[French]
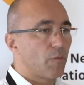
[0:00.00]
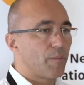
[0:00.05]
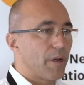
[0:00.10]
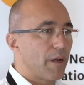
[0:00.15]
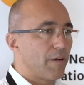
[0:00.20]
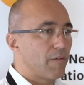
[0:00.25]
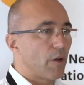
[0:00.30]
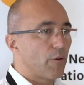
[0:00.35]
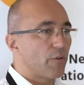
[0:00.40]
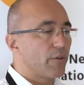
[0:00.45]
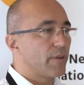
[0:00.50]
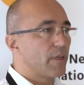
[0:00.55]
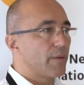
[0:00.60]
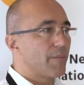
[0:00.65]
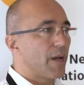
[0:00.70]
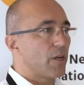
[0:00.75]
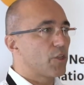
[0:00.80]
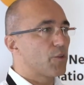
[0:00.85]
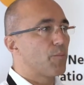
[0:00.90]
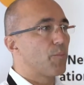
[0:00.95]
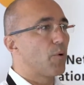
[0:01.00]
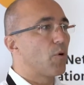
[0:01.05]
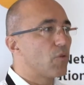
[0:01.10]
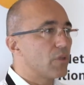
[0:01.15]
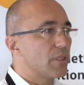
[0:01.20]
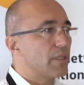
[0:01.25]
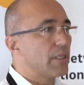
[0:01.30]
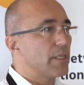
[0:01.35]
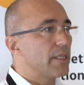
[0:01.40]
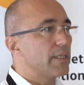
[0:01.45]
ne pas avoir une démarche
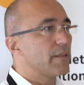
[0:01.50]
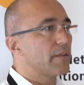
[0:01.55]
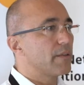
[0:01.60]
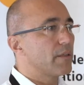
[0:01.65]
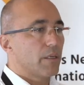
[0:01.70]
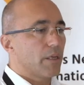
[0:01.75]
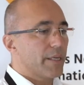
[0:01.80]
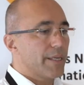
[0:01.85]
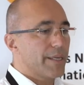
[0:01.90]
prosélite.